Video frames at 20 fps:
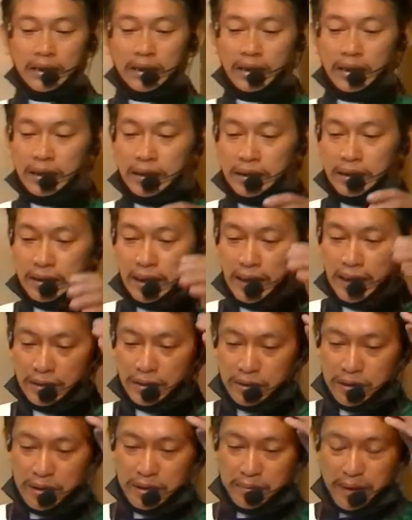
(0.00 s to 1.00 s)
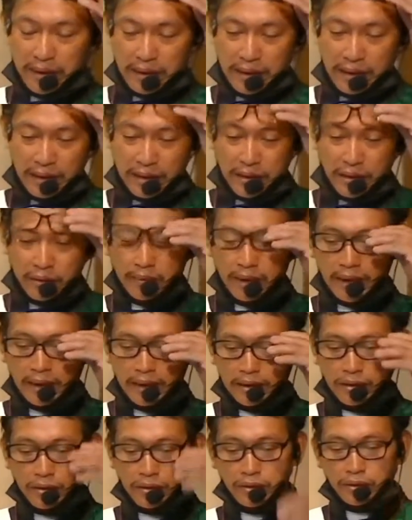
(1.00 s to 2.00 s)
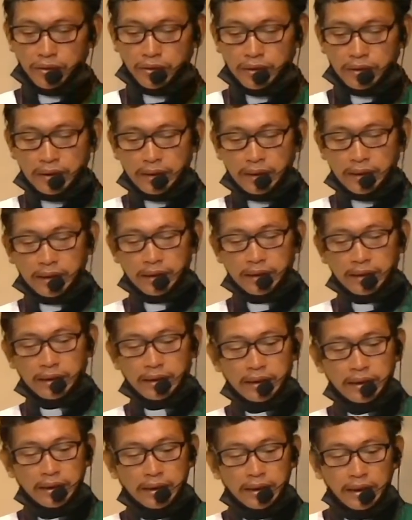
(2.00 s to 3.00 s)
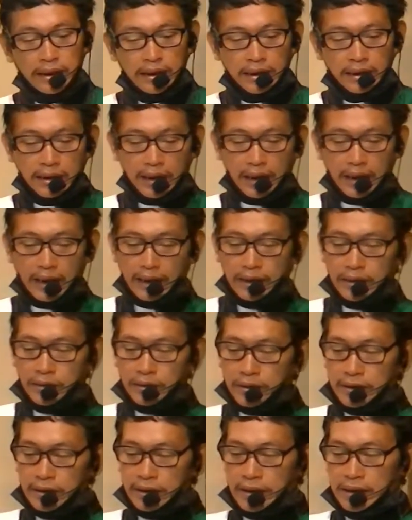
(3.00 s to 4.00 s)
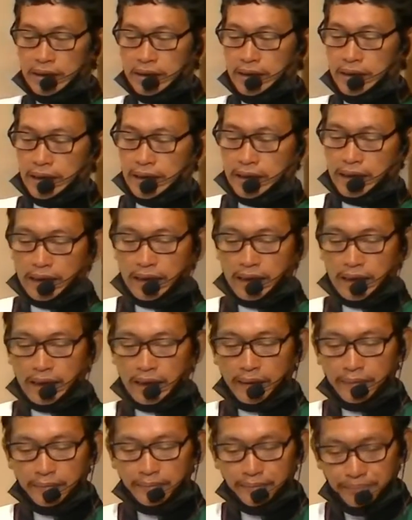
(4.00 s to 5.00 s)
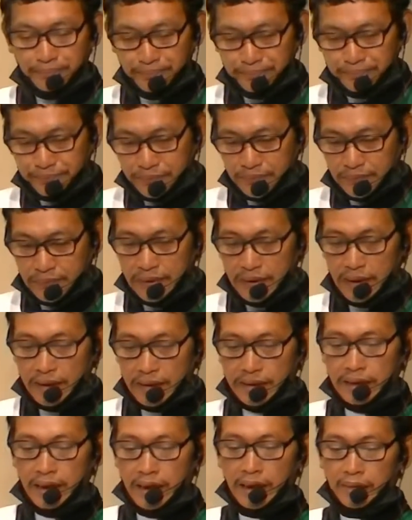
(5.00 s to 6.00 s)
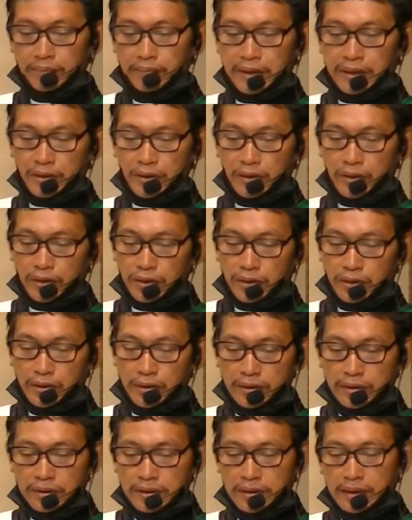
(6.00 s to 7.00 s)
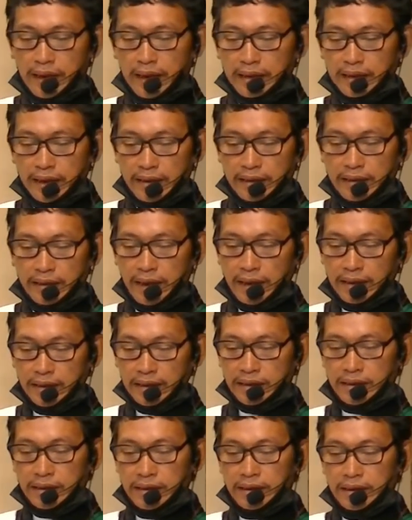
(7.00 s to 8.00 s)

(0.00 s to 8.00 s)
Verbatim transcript: Sa atong ebanghelyo mga igsoon, nagaingon siya diri nga sa kapitulo 36